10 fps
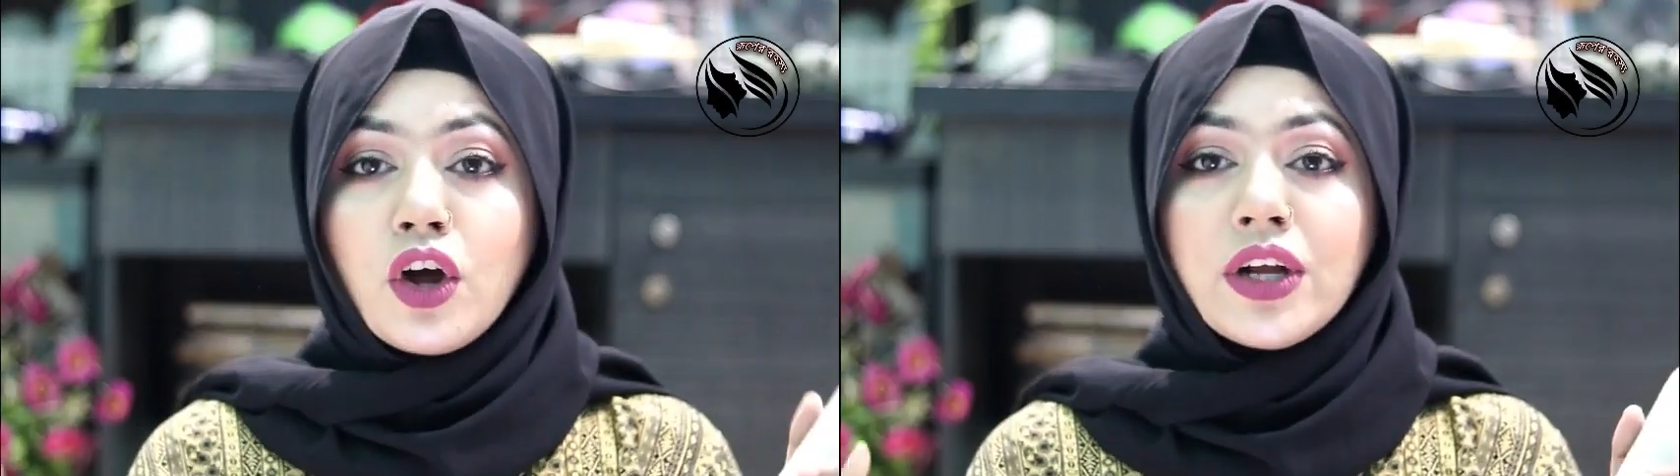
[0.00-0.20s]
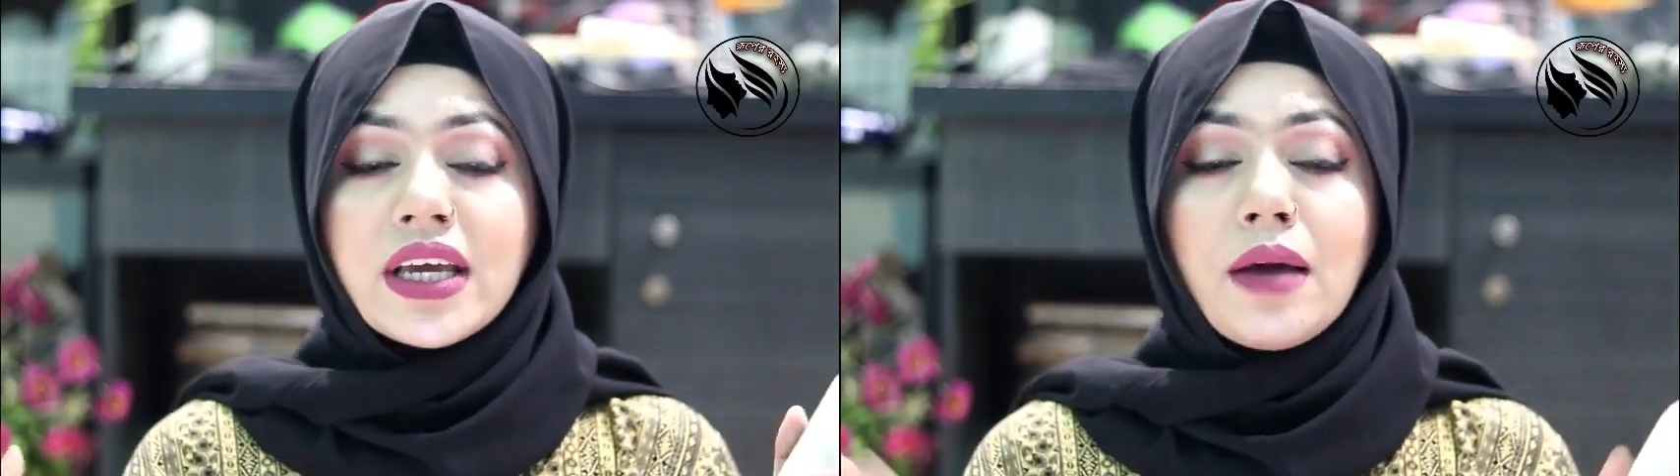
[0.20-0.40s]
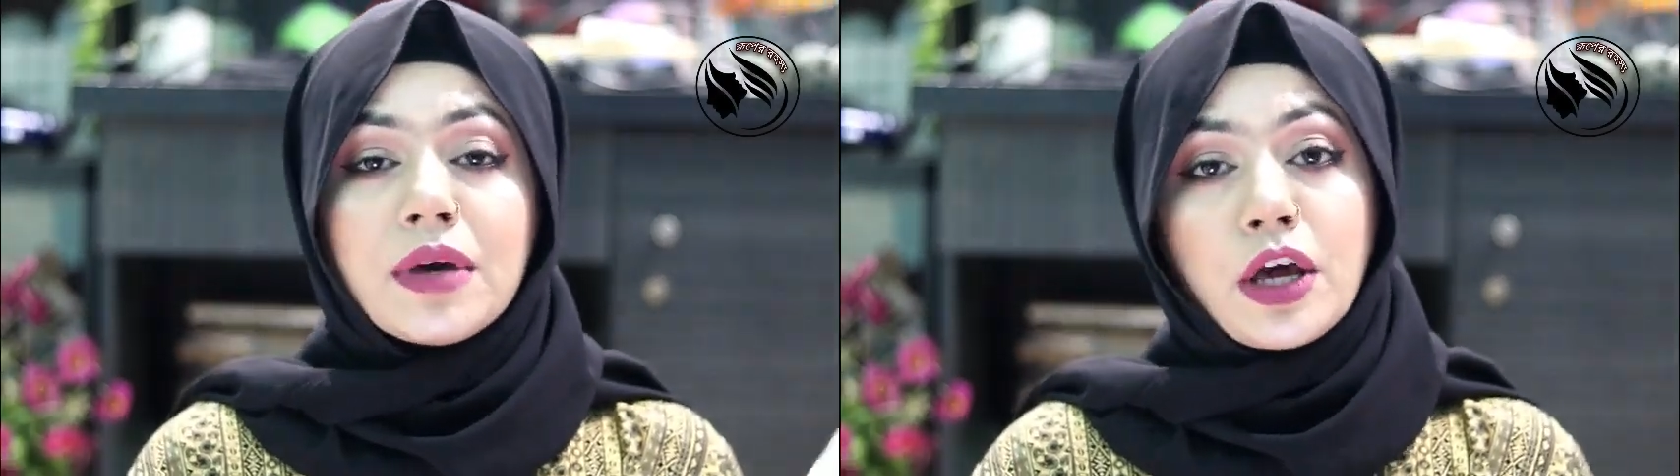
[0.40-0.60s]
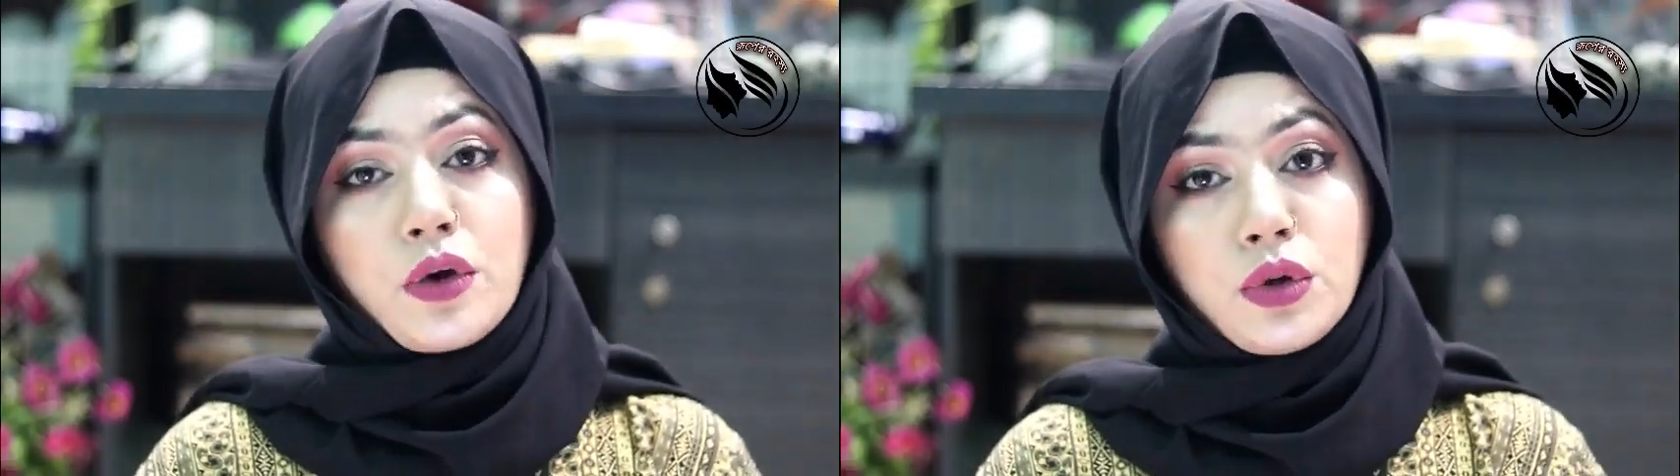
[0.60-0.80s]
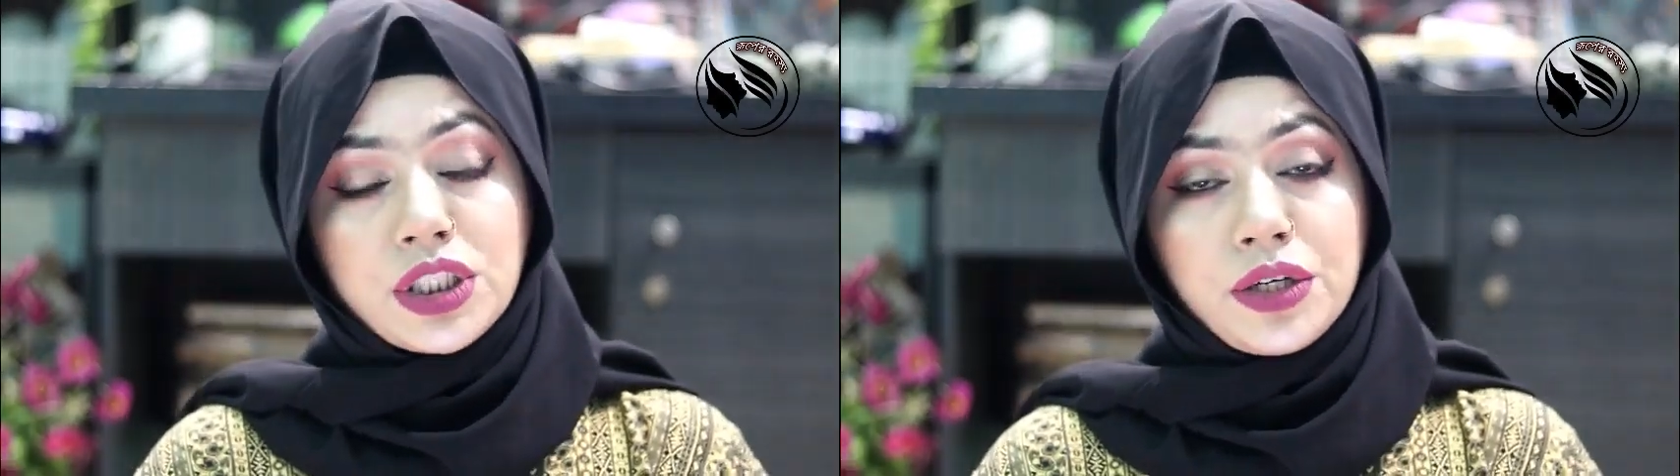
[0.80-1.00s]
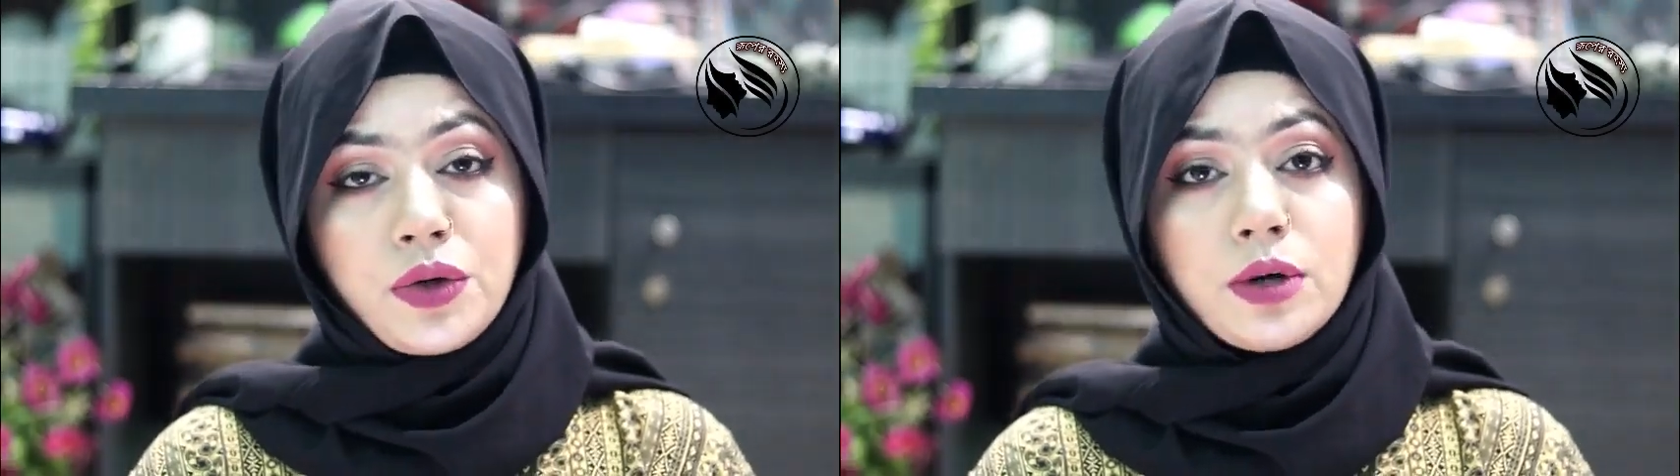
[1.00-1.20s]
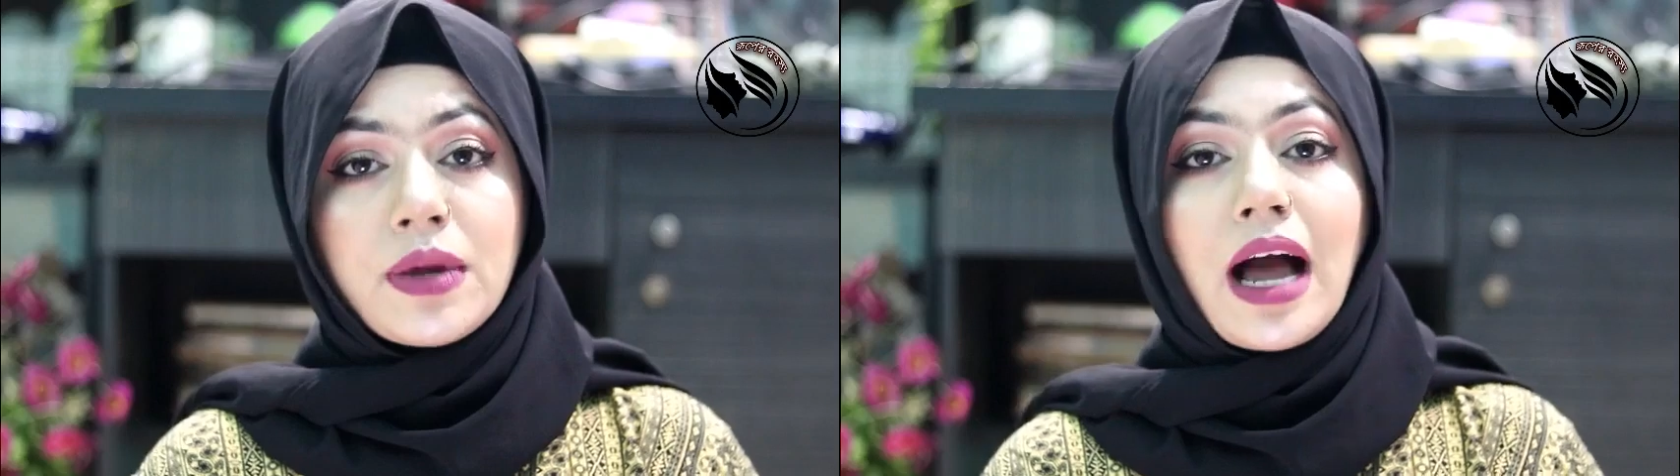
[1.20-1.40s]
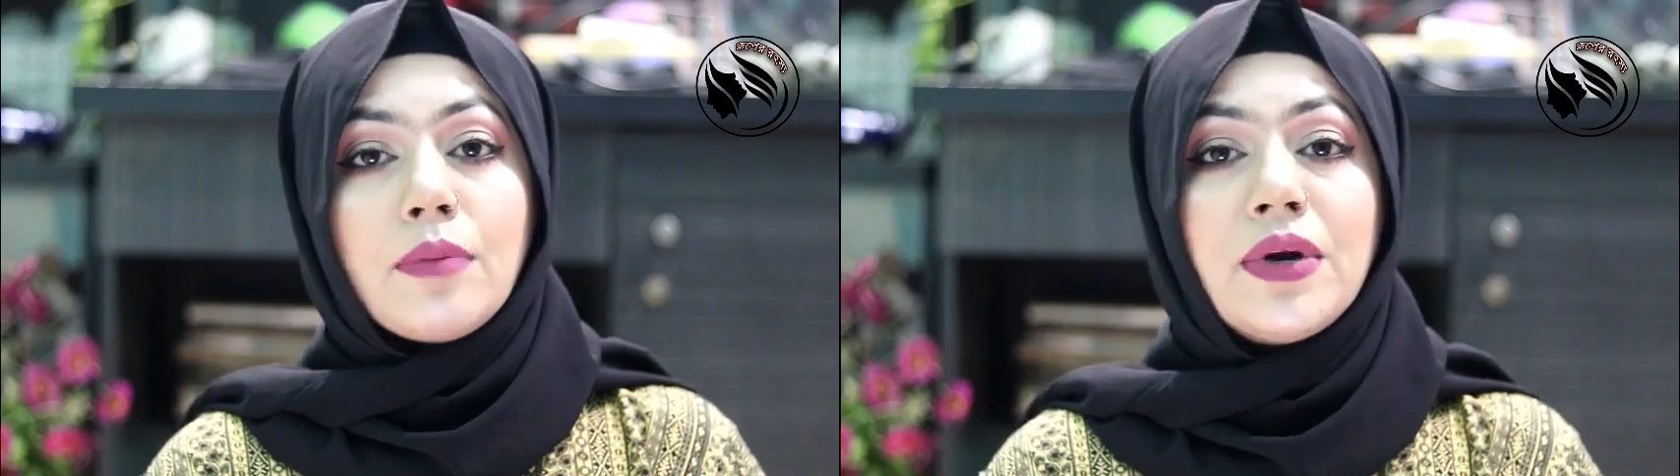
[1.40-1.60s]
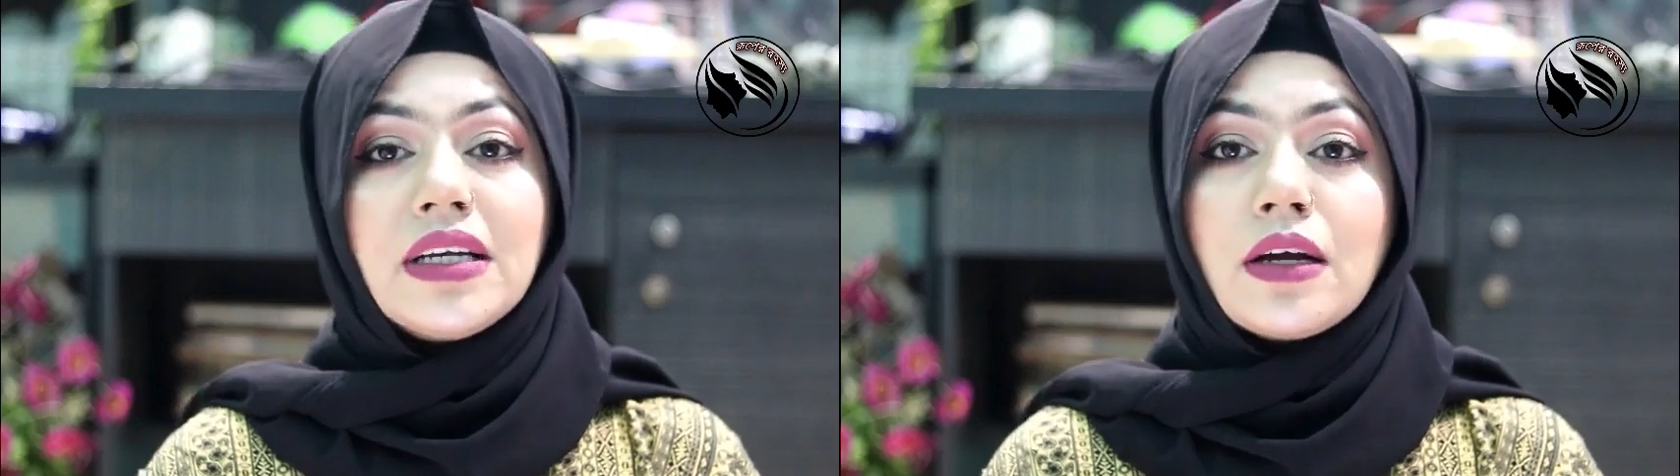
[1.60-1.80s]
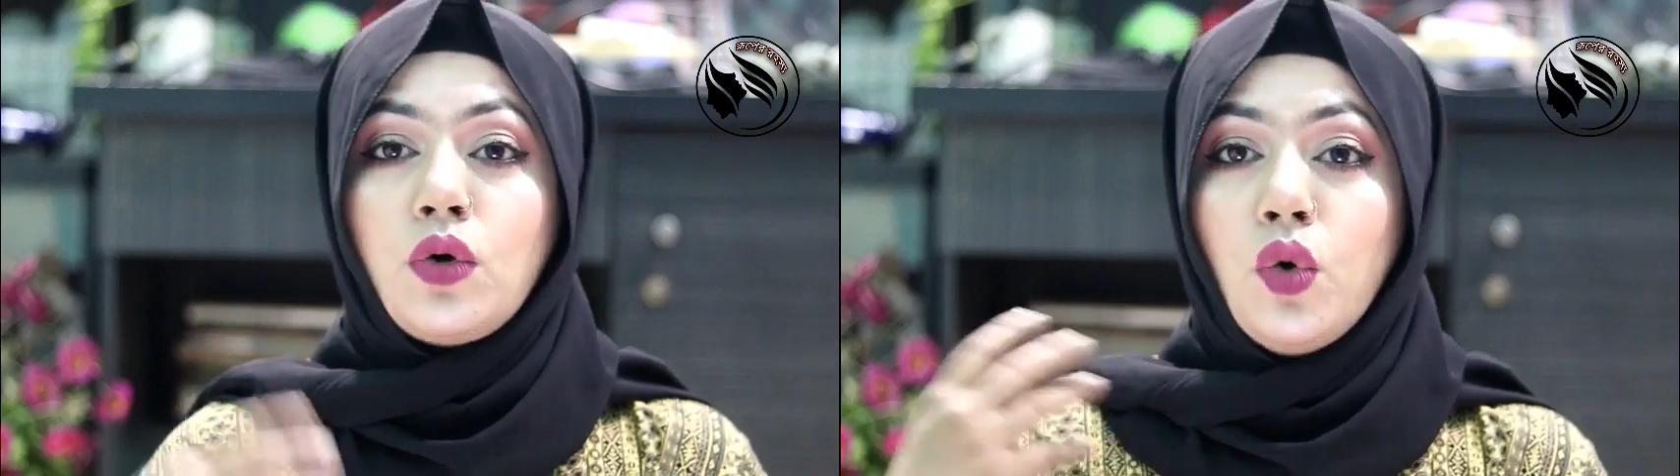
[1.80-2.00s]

অনেকে মানে আমাকে কোশ্চেন করবে আপু এটা